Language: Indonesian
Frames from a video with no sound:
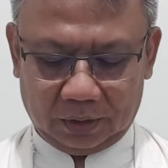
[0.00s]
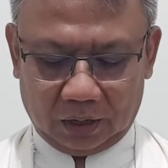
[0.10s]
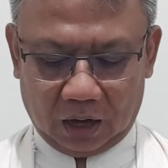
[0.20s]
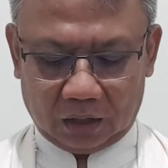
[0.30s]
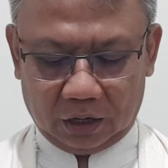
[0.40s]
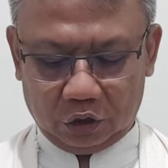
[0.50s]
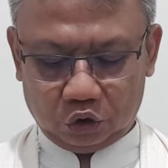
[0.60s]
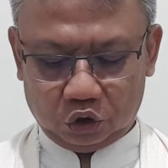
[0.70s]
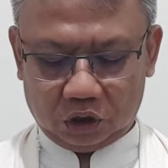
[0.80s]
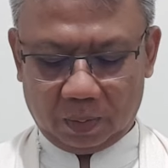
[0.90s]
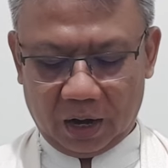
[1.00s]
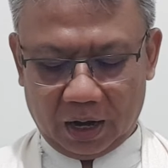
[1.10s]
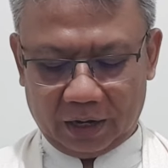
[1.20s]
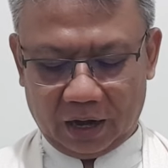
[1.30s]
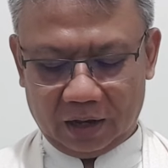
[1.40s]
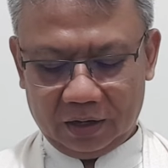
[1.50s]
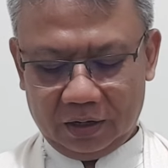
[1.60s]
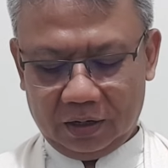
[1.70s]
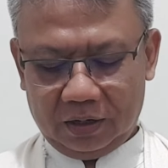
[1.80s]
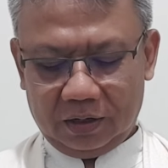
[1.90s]
Kata Yesus kepadanya,
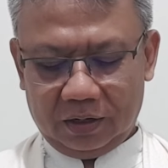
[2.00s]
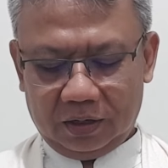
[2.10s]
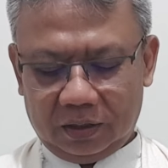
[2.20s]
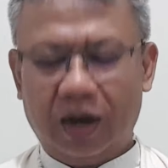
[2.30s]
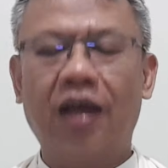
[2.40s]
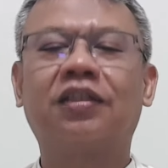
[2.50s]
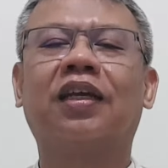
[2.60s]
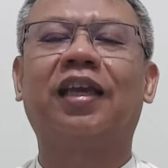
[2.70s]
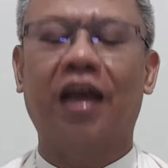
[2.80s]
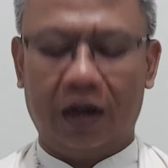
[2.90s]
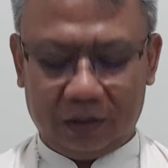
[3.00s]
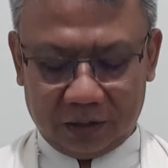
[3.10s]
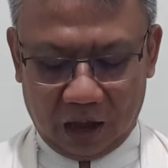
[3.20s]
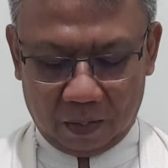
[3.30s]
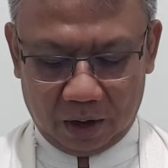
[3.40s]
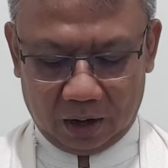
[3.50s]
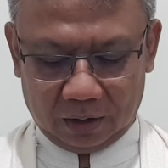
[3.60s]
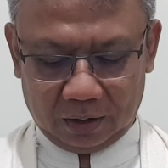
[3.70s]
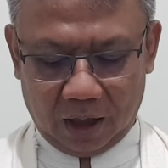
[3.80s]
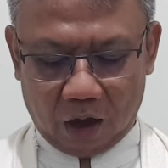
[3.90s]
Telah sekian lama
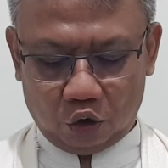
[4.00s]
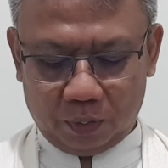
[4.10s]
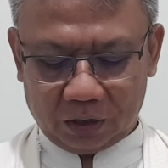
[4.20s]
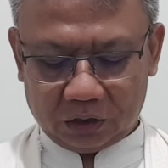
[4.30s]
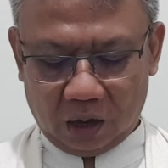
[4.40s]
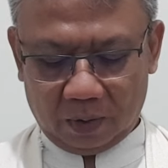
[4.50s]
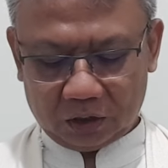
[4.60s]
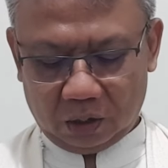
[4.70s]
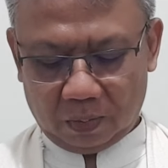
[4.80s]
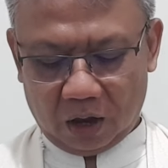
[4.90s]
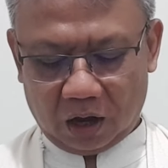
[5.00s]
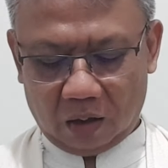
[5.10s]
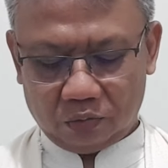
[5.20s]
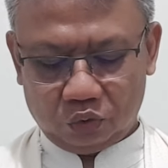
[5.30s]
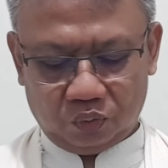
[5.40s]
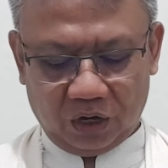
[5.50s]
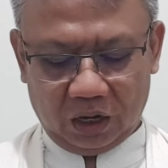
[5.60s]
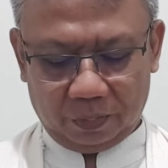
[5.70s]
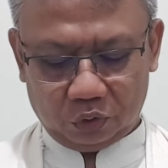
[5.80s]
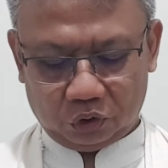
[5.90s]
aku bersama-sama kamu,
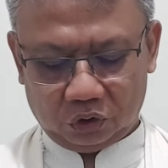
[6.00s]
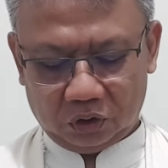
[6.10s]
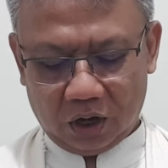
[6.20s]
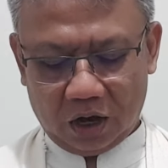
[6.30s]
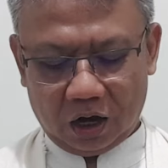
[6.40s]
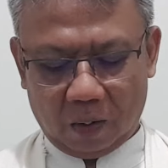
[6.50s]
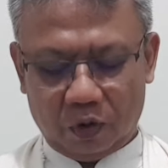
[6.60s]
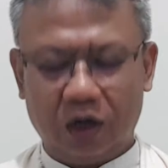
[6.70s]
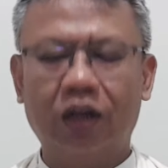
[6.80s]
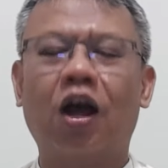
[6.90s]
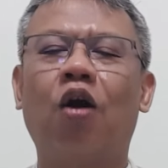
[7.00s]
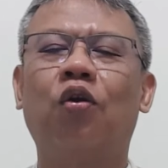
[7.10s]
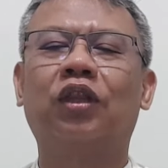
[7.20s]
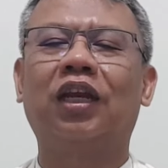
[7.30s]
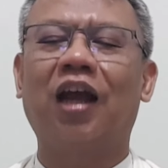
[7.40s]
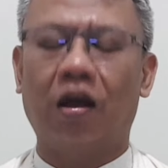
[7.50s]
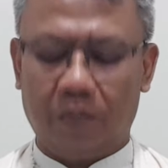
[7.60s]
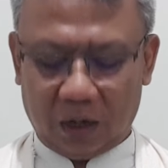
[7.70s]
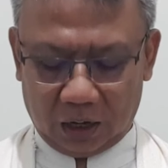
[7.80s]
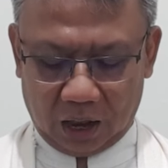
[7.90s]
Filipus, namun engkau tidak
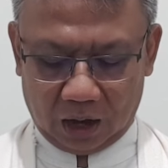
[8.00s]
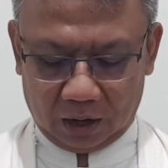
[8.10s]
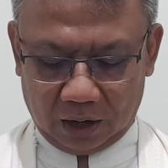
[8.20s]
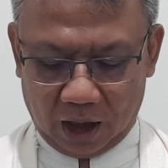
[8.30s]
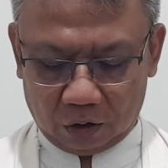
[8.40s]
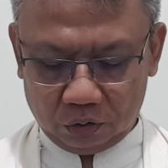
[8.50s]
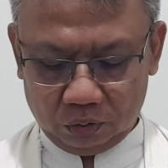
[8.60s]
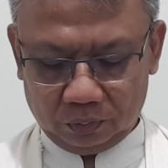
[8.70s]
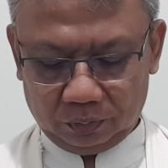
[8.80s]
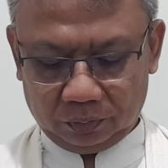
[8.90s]
mengenal aku?